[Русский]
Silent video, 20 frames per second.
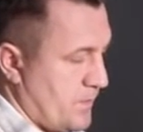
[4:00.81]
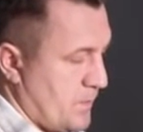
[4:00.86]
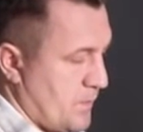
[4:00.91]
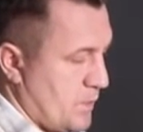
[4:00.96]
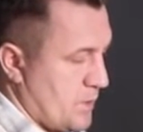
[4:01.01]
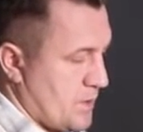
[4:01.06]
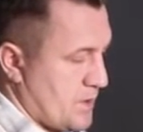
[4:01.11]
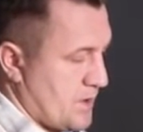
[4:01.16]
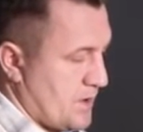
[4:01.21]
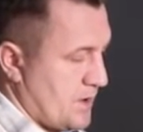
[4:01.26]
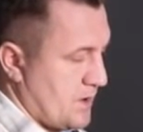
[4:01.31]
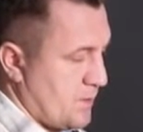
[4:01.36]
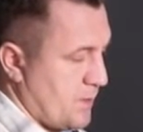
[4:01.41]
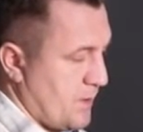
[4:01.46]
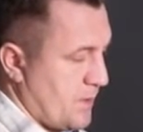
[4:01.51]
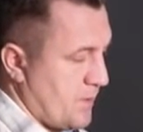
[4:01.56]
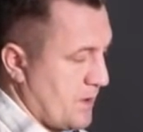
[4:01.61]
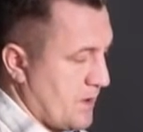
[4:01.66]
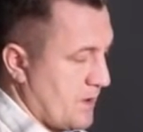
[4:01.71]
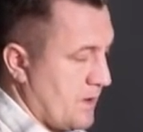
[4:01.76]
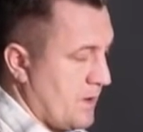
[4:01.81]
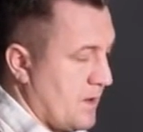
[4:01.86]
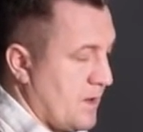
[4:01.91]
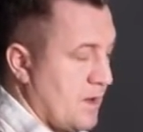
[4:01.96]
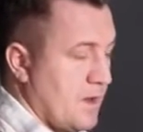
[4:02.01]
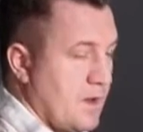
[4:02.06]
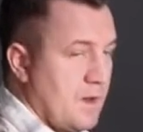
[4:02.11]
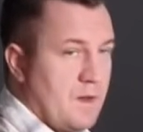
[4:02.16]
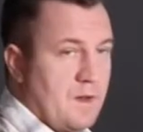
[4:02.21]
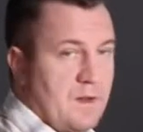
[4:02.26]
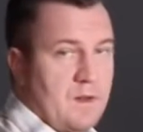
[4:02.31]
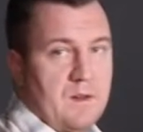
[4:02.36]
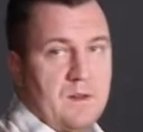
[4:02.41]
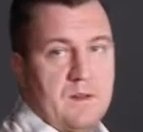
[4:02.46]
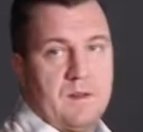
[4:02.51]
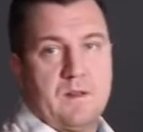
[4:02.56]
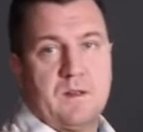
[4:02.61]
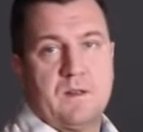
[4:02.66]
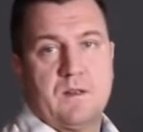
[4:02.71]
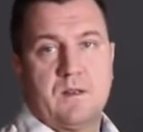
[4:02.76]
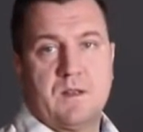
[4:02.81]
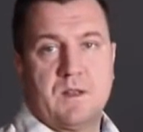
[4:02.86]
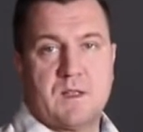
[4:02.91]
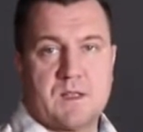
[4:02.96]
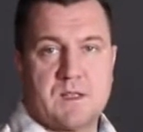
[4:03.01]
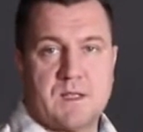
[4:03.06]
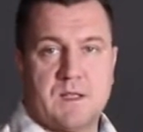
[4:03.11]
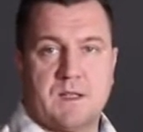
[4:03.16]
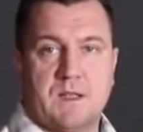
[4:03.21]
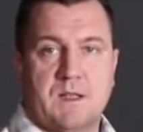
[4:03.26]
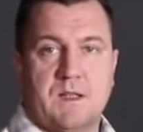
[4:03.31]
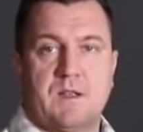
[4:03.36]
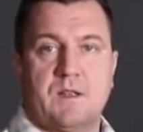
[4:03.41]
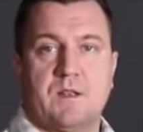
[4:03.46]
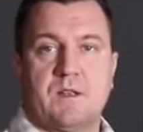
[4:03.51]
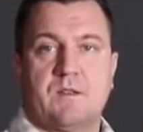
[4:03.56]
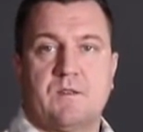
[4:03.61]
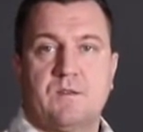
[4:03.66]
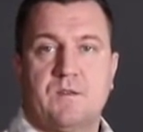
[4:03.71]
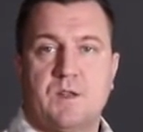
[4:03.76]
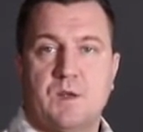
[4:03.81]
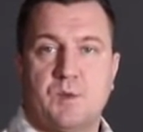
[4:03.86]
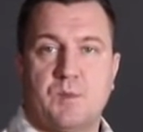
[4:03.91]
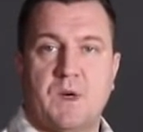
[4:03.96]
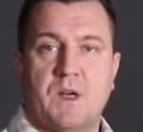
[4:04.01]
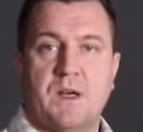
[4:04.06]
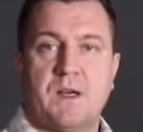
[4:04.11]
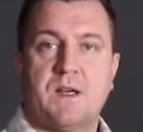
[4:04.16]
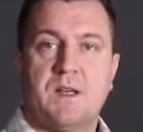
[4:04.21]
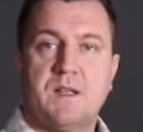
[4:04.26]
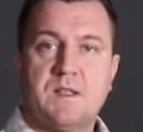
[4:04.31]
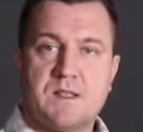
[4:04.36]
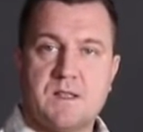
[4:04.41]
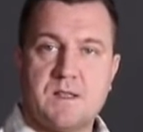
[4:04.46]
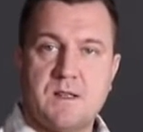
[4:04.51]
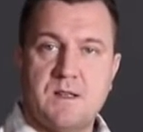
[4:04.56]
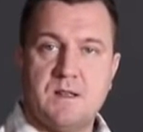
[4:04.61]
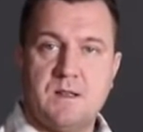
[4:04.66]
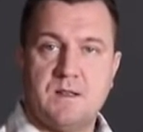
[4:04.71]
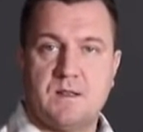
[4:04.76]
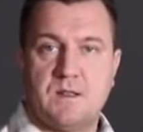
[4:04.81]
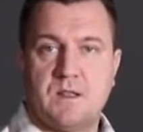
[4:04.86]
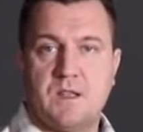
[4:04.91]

То есть, например, насадки фирмы Hensel